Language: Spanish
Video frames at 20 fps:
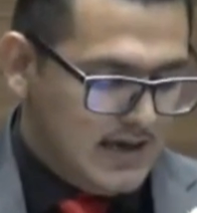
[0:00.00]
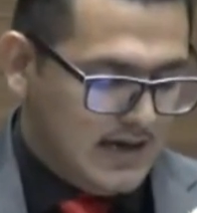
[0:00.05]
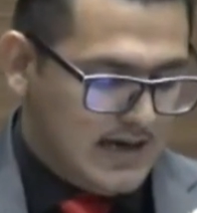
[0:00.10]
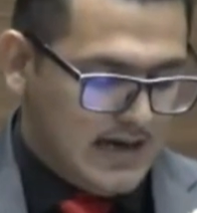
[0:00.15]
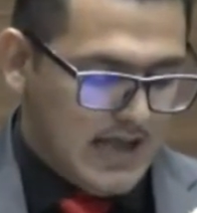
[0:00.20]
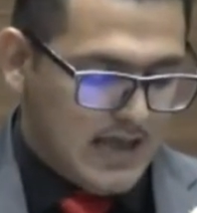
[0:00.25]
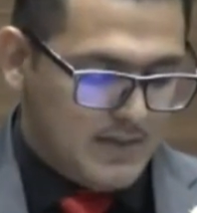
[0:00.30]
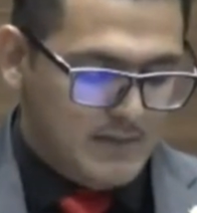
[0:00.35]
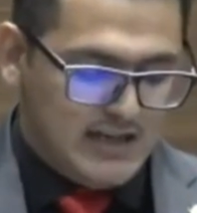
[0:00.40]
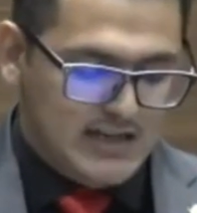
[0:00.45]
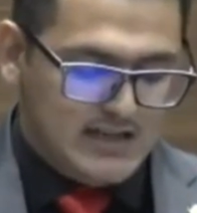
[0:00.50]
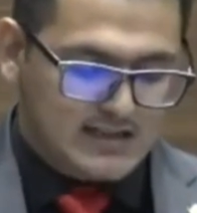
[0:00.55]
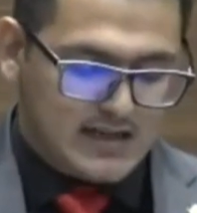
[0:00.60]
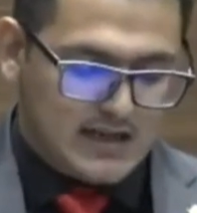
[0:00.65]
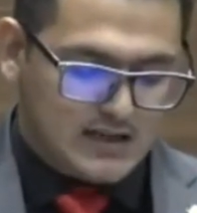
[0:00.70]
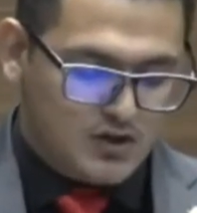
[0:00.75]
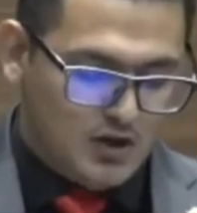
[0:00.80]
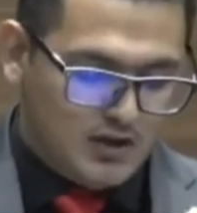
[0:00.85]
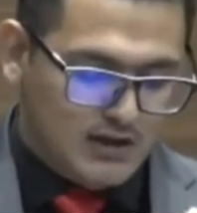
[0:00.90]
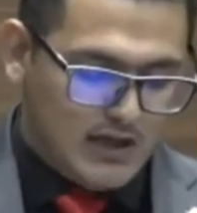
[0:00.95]
que la
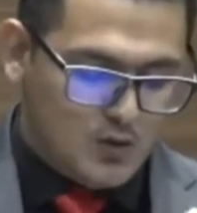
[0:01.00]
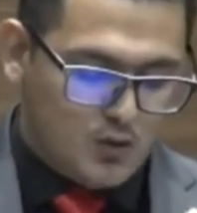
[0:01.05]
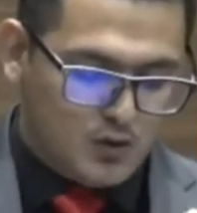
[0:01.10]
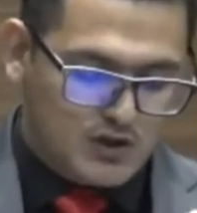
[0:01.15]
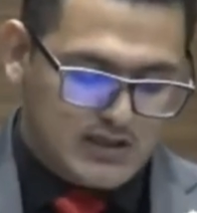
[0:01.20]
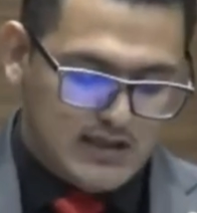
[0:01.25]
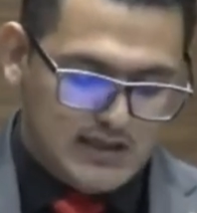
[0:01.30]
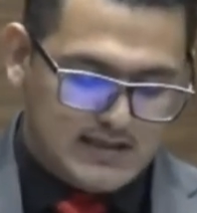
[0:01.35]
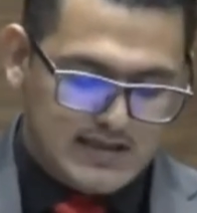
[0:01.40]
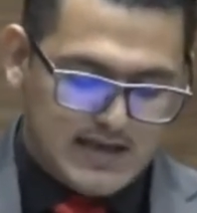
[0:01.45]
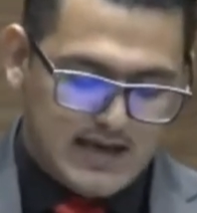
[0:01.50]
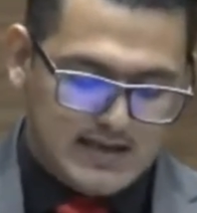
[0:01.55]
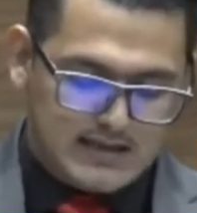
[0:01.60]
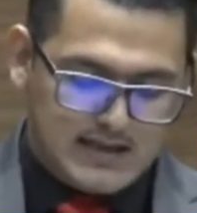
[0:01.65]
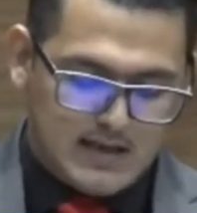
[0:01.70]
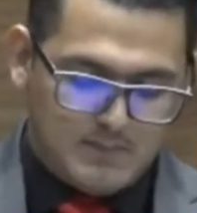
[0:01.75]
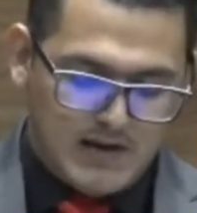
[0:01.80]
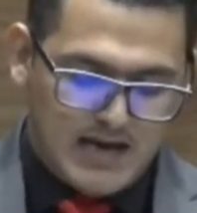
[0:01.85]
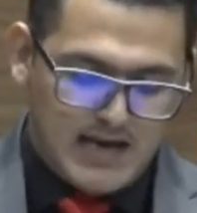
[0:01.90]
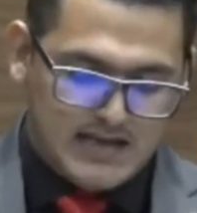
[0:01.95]
administración de justicia de
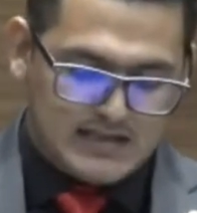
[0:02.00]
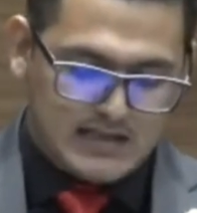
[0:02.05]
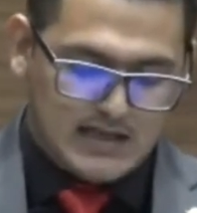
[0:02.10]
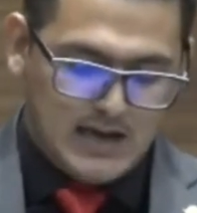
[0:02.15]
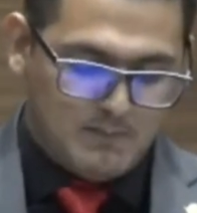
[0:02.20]
este país se